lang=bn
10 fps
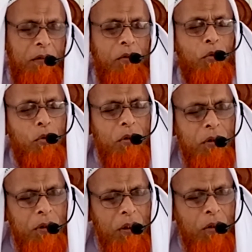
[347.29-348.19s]

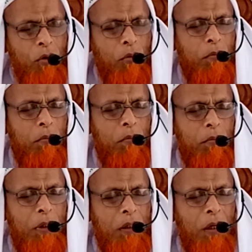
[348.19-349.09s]
তুনজিকুম
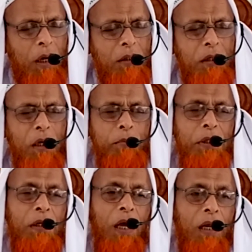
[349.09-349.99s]
মেন
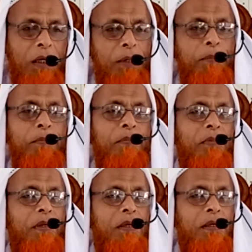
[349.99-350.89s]
আজাবিন আলিম
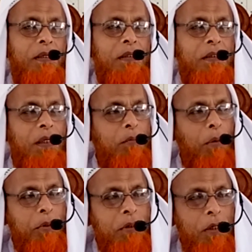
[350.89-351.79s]
যে
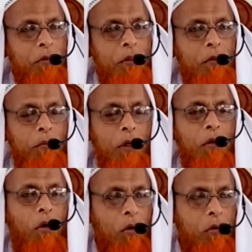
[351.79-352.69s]
ব্যবসা যদি তোমরা
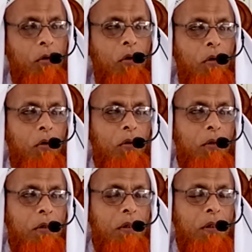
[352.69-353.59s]
গ্রহণ করো
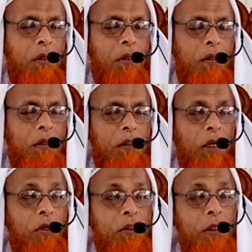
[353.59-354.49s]

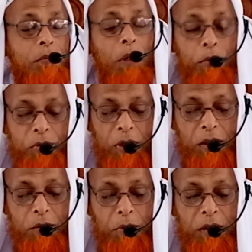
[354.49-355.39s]
তাহলে সেই
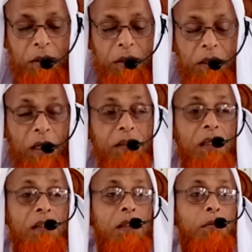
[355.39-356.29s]
ব্যবসায় তোমাদেরকে
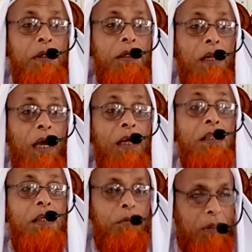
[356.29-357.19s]
নাজাদ দেবে রেহাই
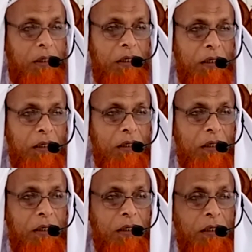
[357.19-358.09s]
দেবে
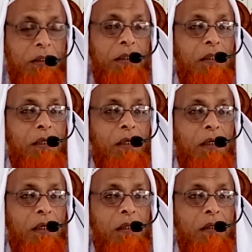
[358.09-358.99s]
কিসের থেকে
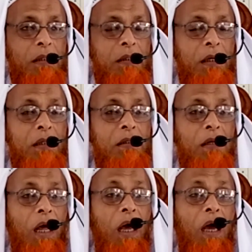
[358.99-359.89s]

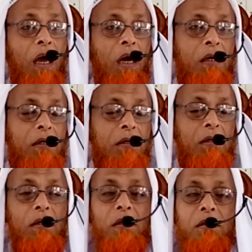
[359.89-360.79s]
দর্দনা
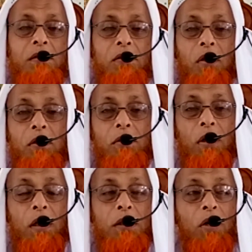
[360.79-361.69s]

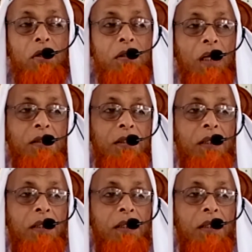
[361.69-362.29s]
যন্ত্রণাদায়ক শাস্তি